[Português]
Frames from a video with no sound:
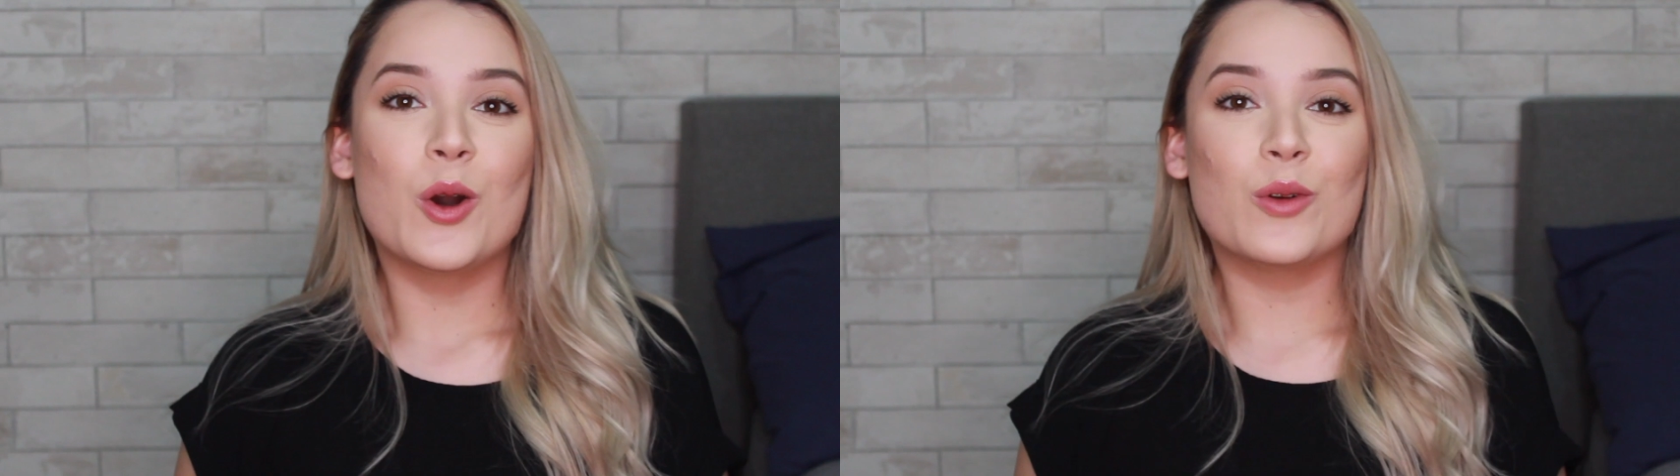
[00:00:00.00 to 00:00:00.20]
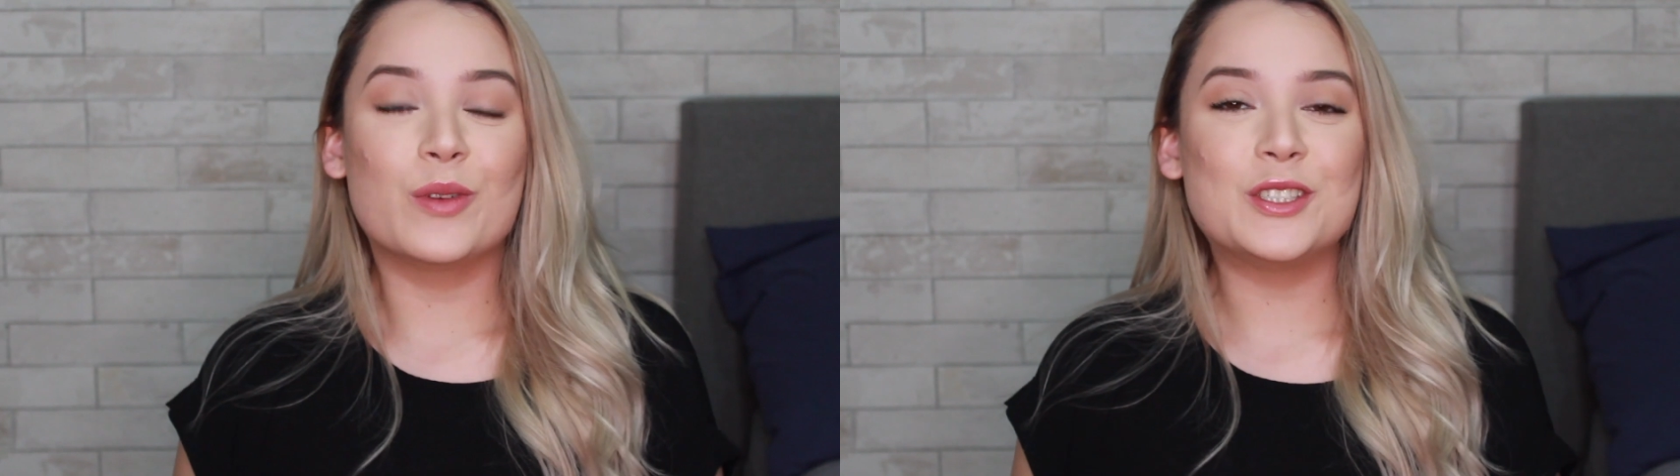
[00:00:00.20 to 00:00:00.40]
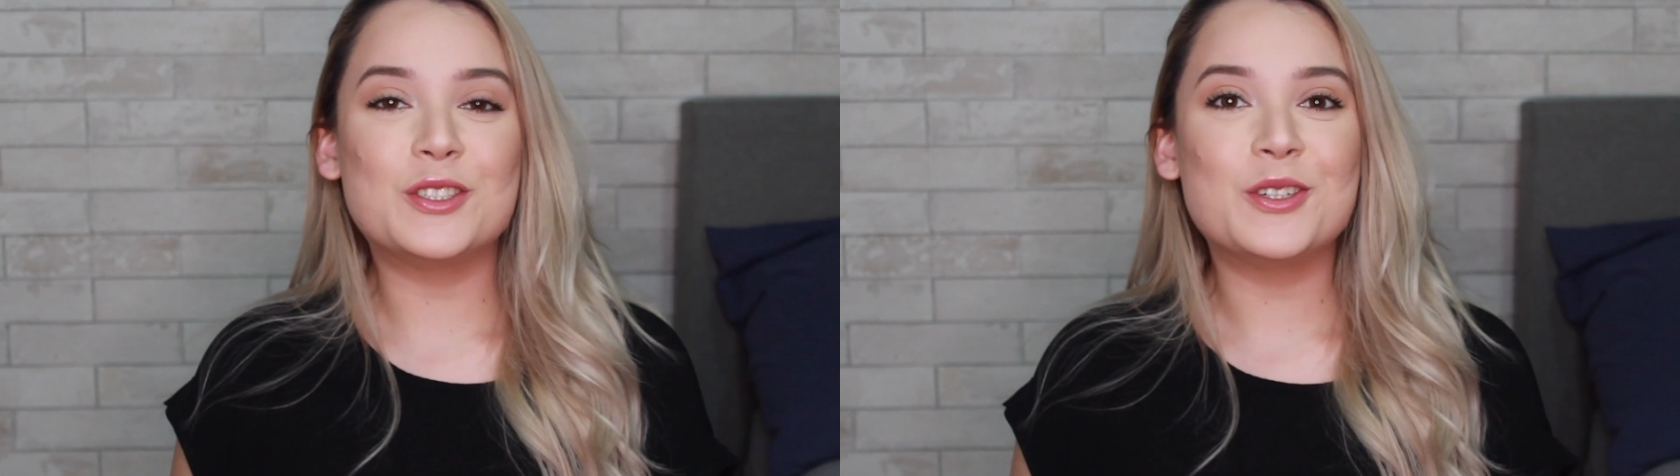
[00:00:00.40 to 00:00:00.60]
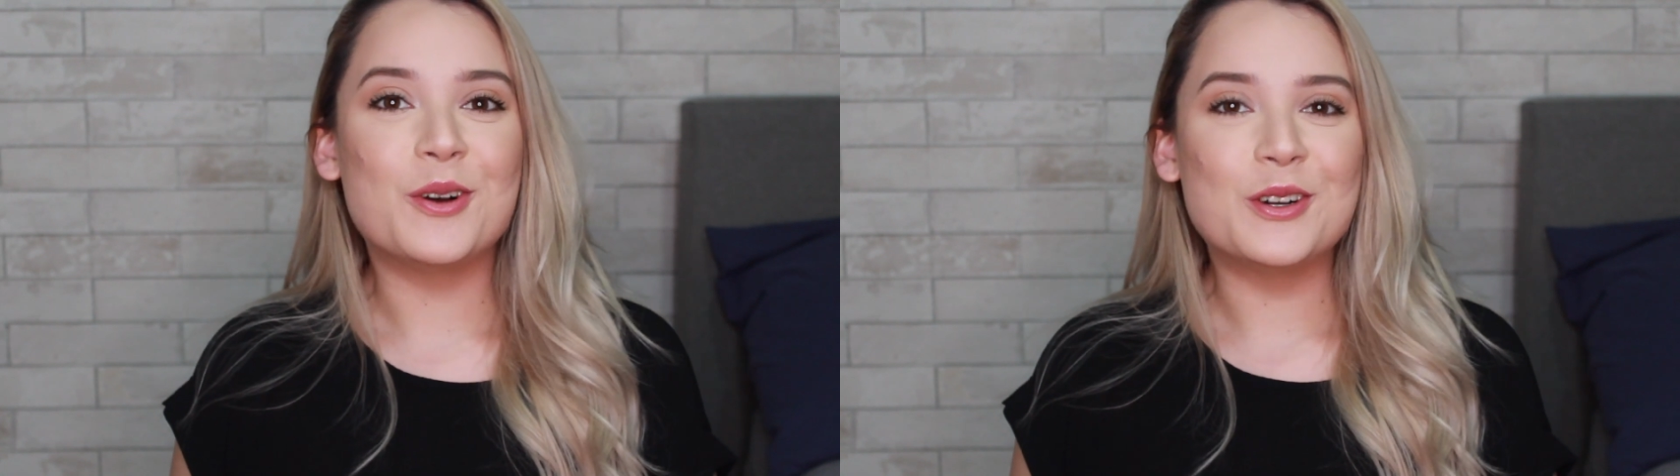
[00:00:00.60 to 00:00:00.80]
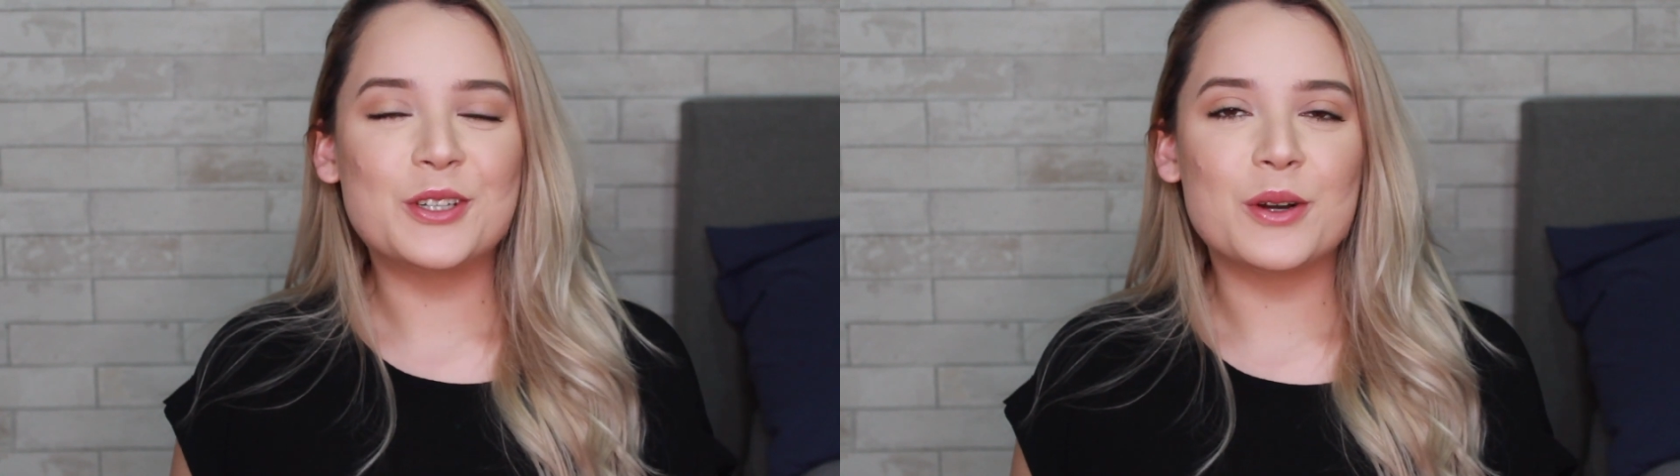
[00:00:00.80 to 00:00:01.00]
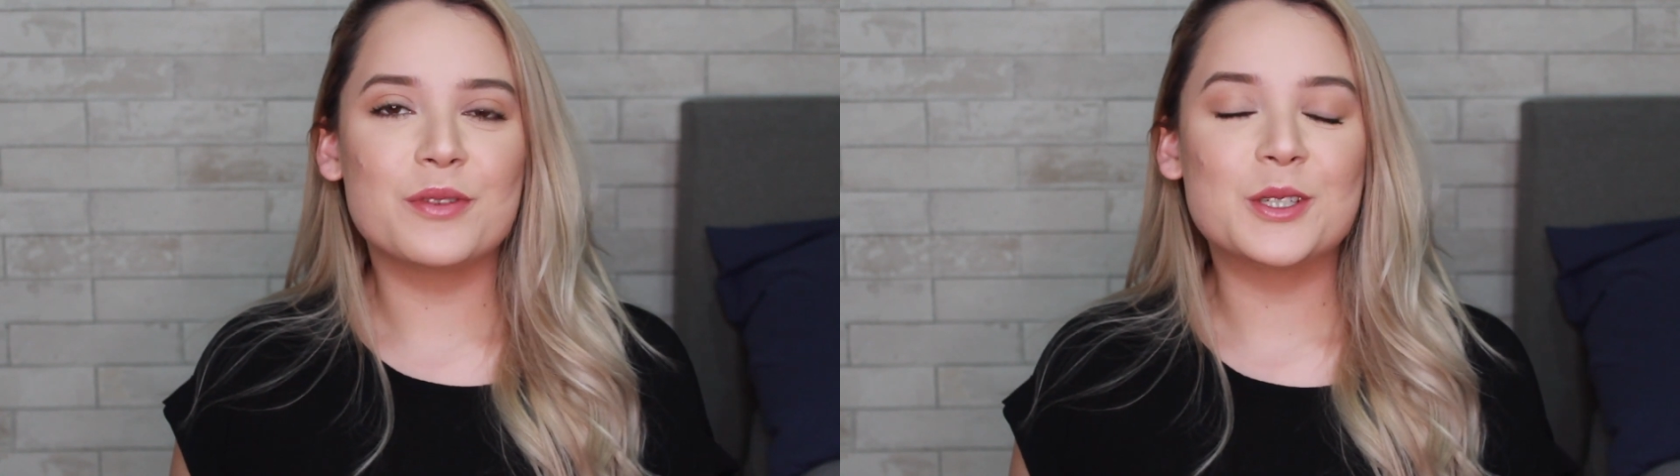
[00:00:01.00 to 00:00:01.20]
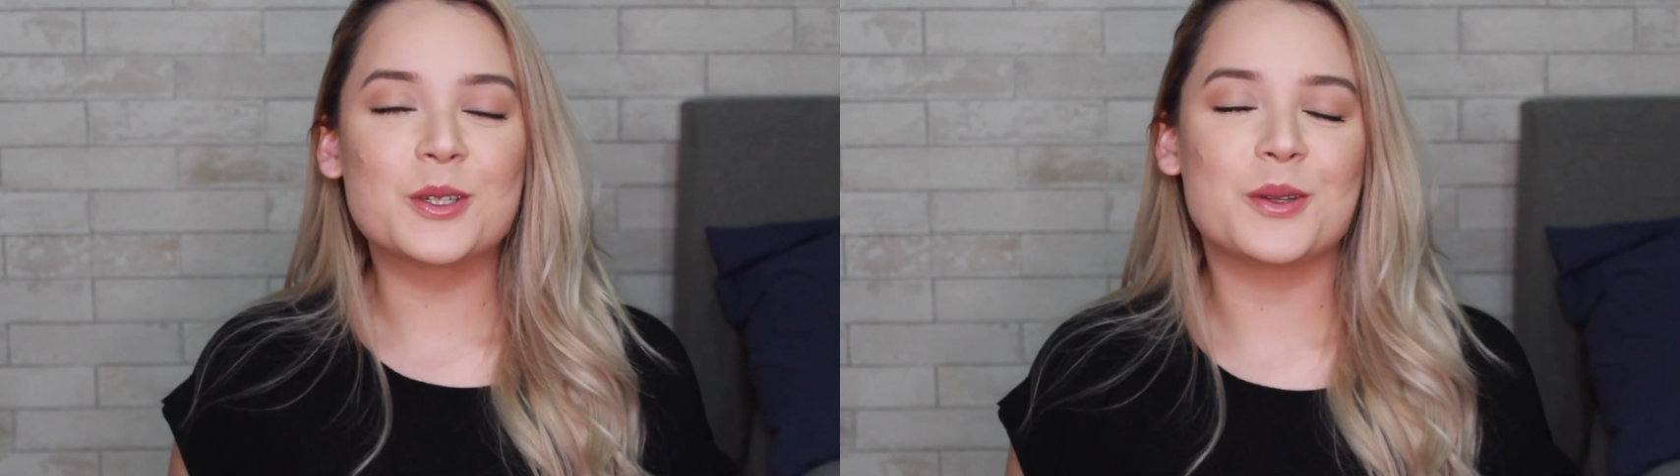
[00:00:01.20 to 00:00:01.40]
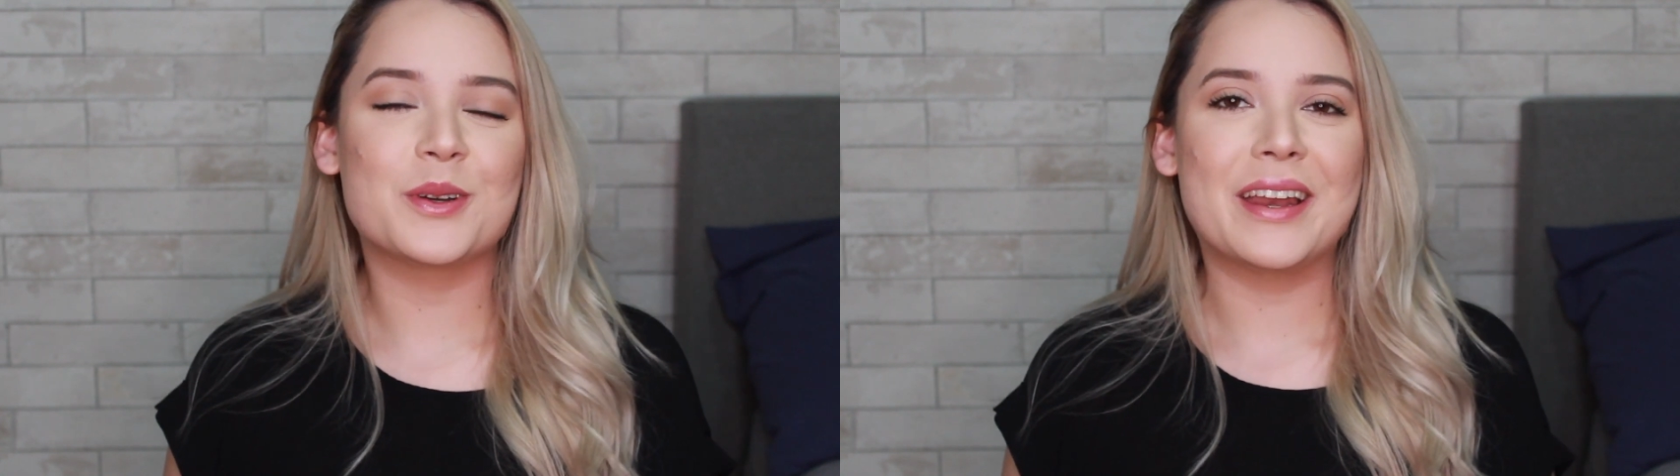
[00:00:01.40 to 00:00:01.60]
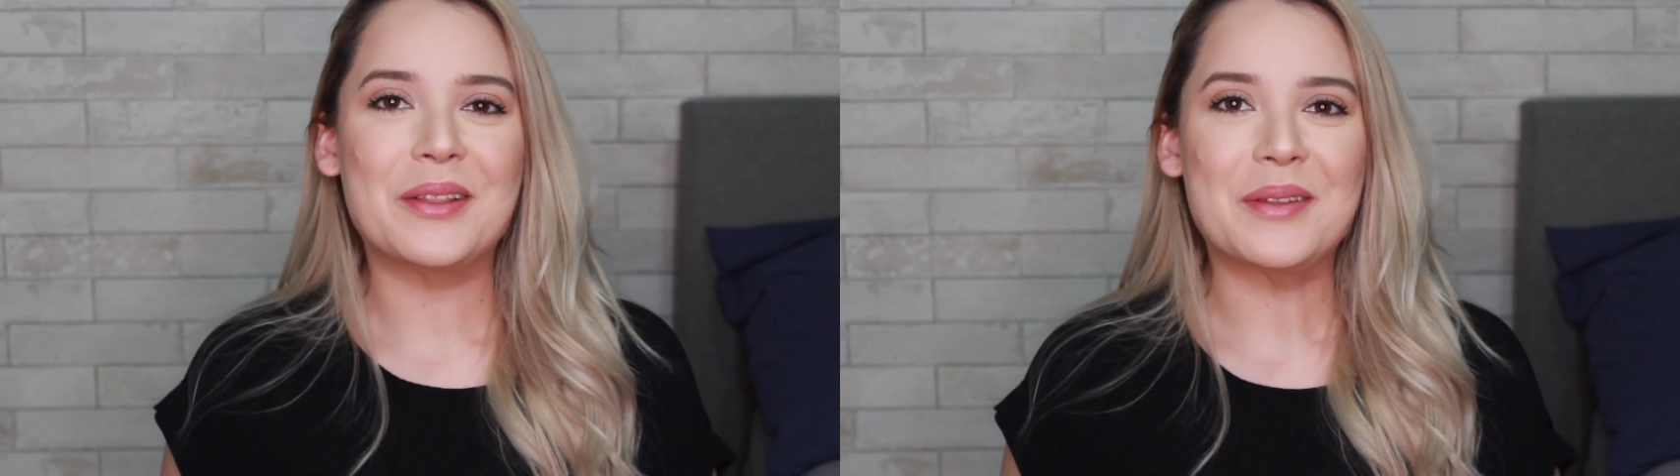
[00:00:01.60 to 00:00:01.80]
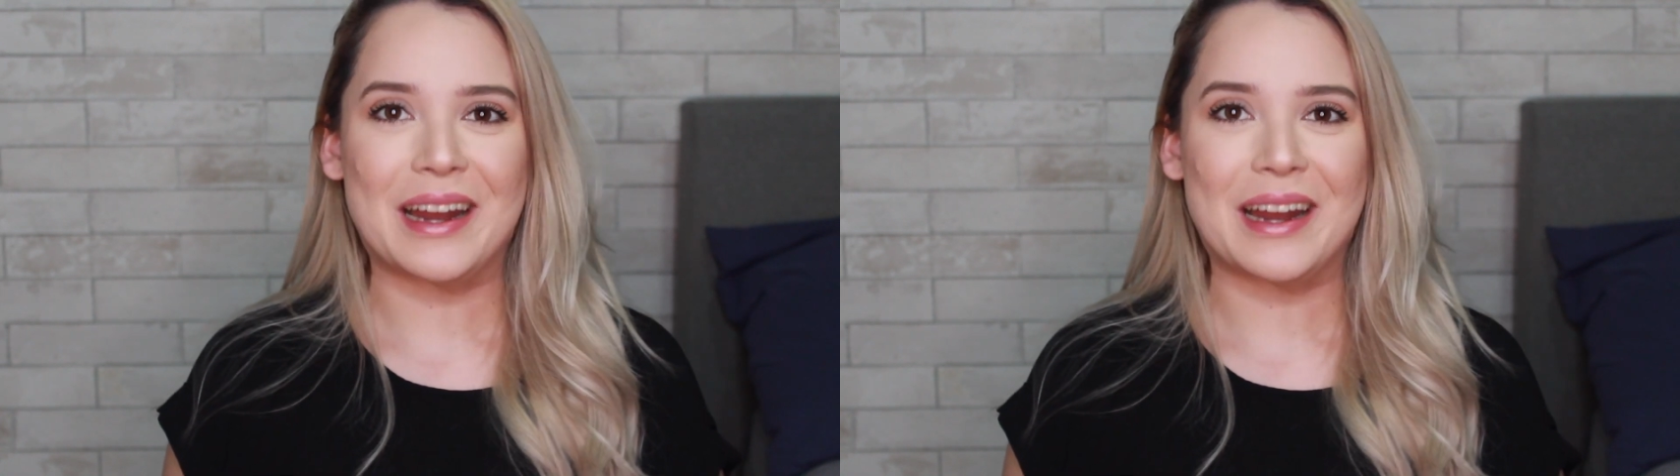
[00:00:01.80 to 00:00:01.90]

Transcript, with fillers: O vídeo de hoje é um vídeo que eu tô querendo